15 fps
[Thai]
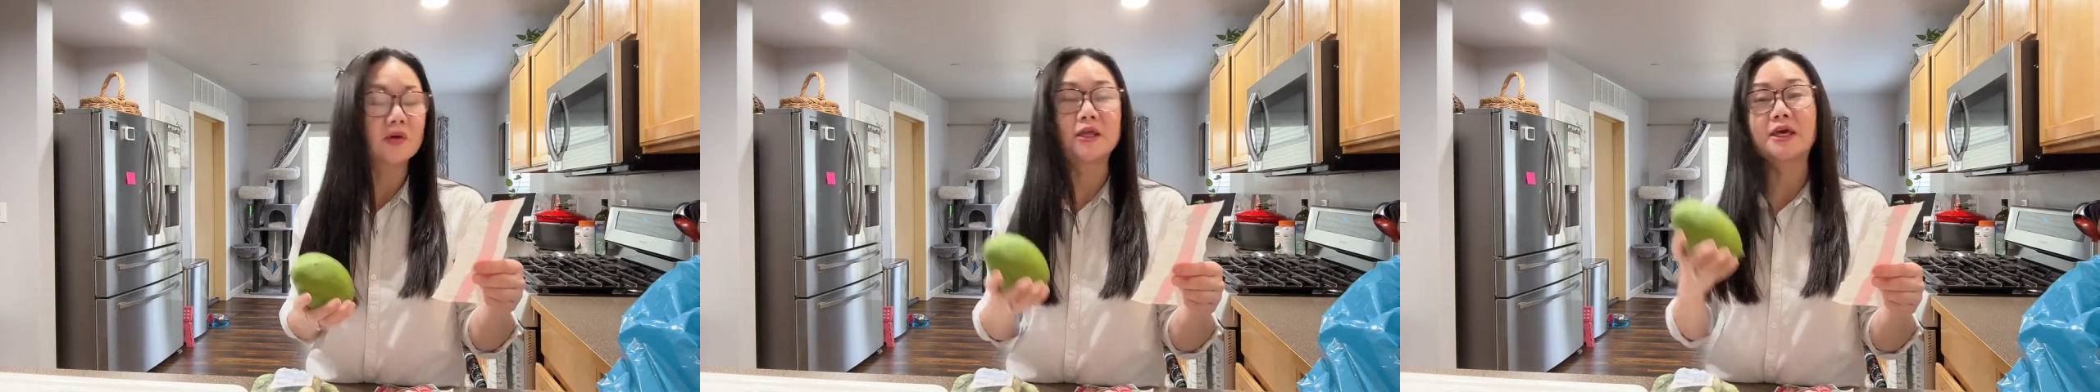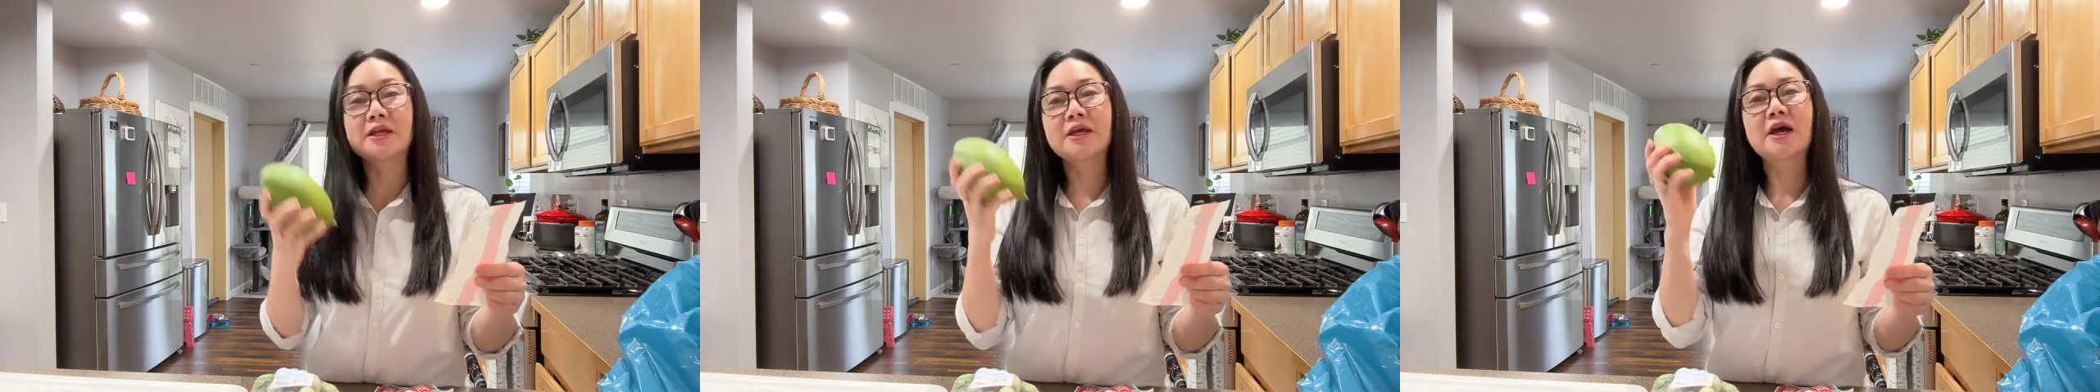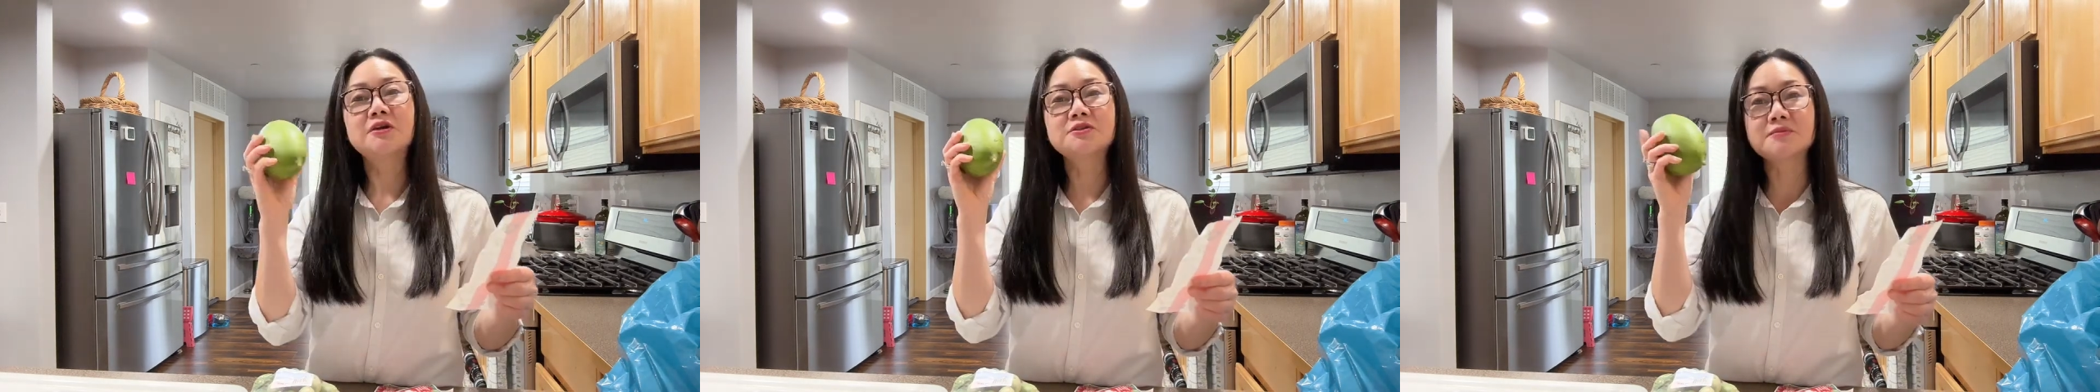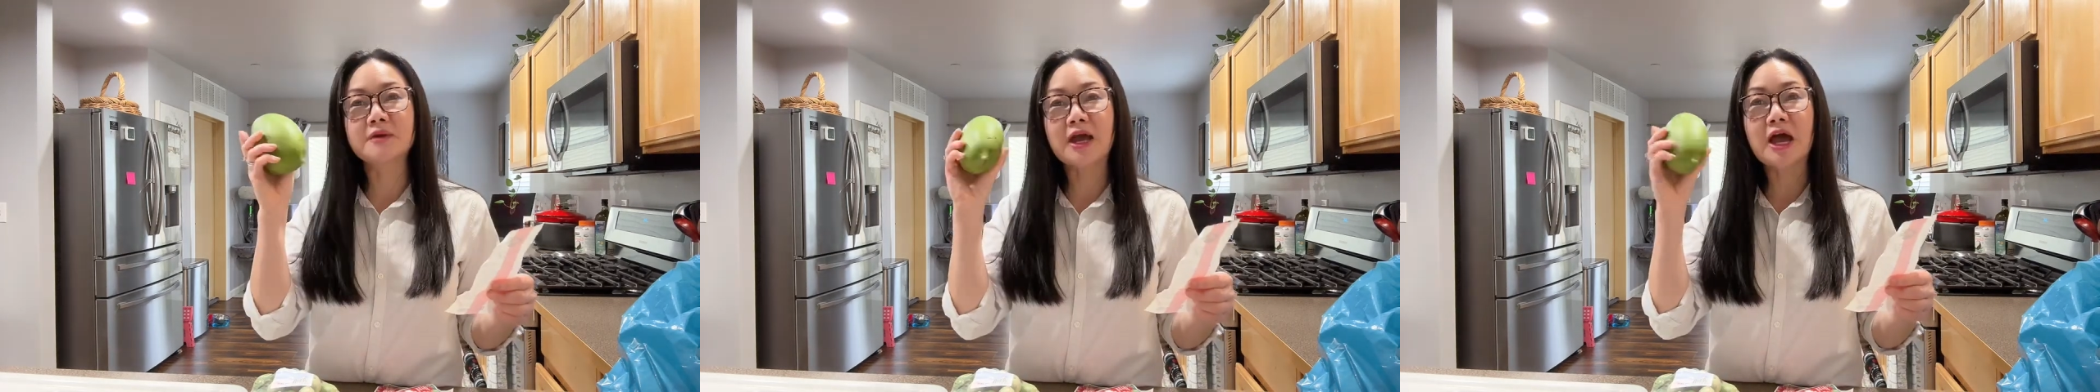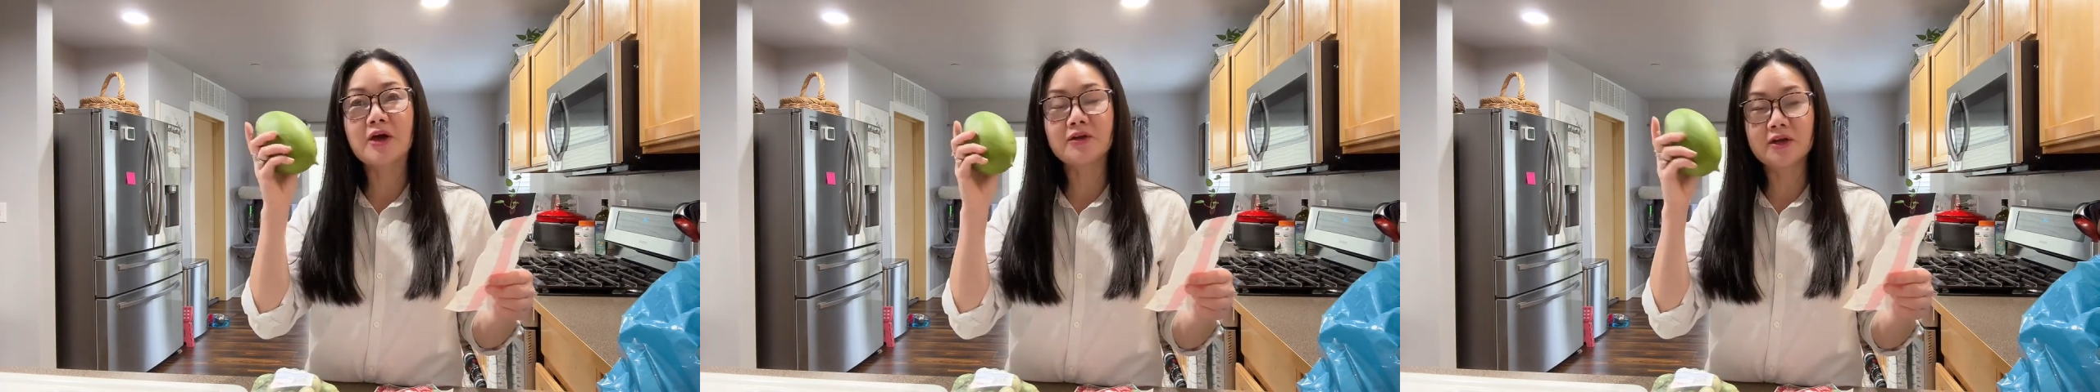กเหรียญเก้าสิบ
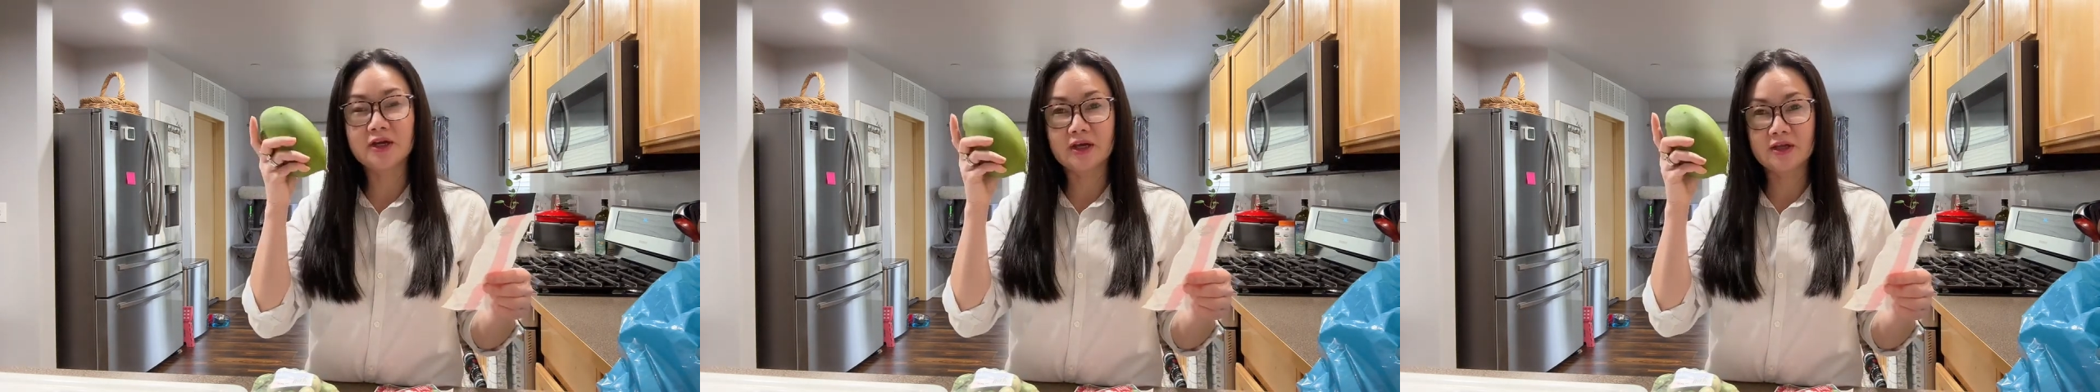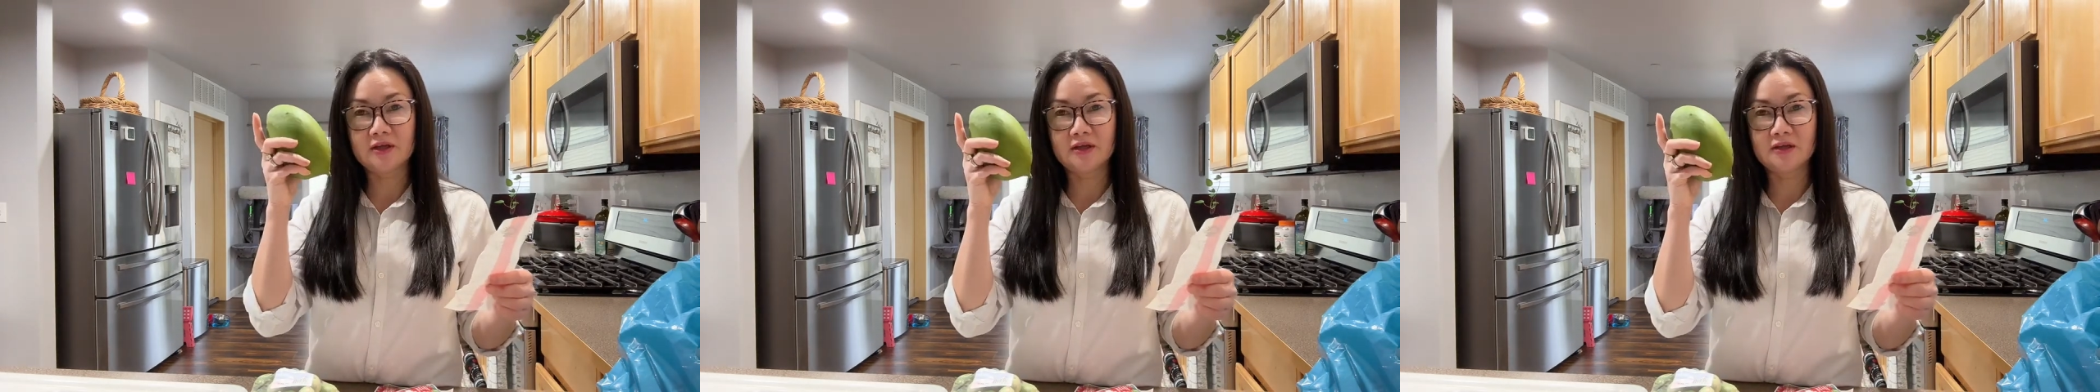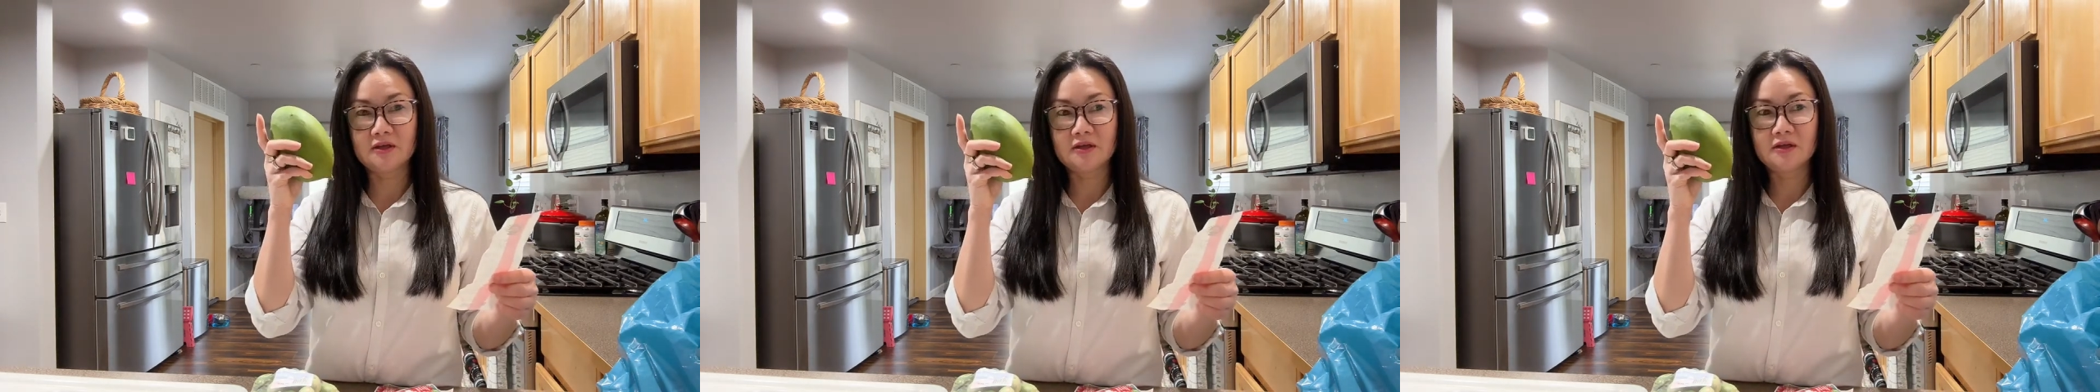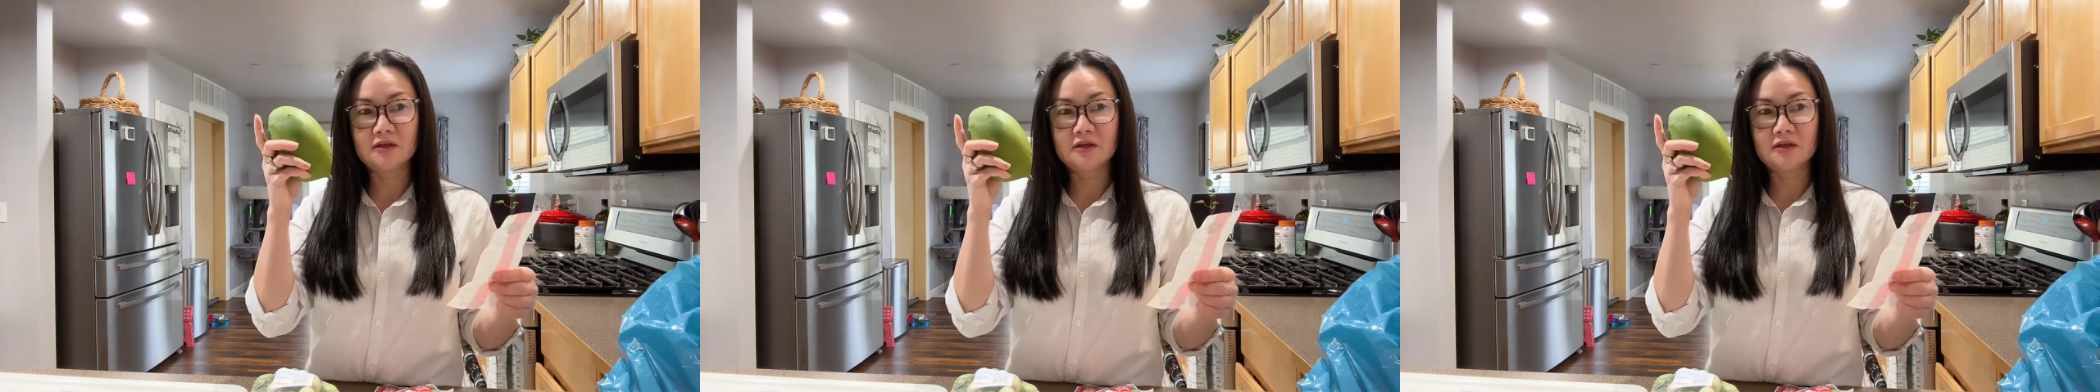เก้าด้วยค่ะนี่